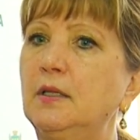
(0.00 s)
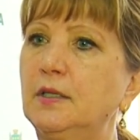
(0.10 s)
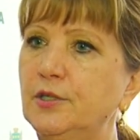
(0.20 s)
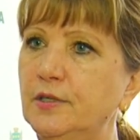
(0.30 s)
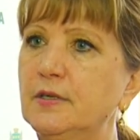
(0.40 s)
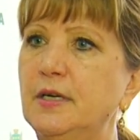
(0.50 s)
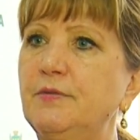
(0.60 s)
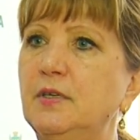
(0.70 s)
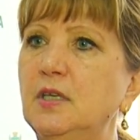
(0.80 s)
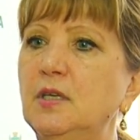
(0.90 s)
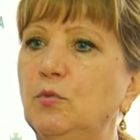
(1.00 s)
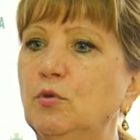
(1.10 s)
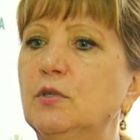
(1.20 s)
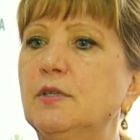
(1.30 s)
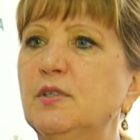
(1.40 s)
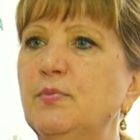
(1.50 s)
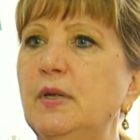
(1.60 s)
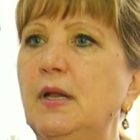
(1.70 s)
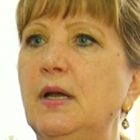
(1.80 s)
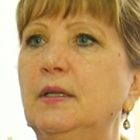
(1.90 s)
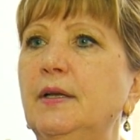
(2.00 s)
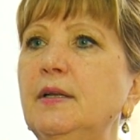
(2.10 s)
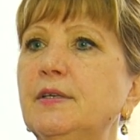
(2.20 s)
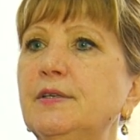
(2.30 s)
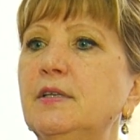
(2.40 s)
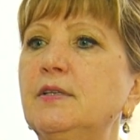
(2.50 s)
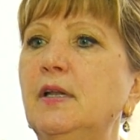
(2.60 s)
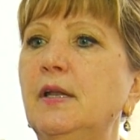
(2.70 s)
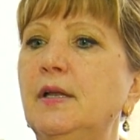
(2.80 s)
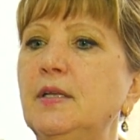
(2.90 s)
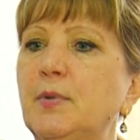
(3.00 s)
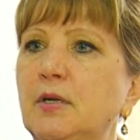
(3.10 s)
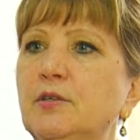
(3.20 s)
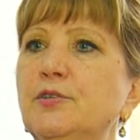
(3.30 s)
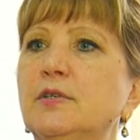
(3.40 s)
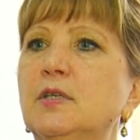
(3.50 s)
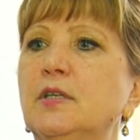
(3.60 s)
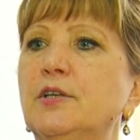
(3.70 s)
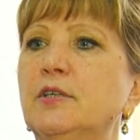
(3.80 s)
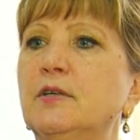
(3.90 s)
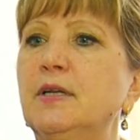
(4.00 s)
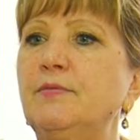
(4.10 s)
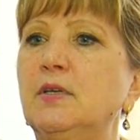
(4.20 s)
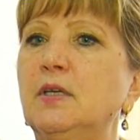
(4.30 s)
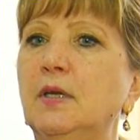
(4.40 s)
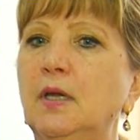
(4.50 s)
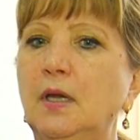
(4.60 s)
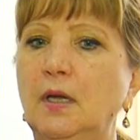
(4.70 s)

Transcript: наши графики немножко сбили, а на этой неделе они практически наши графики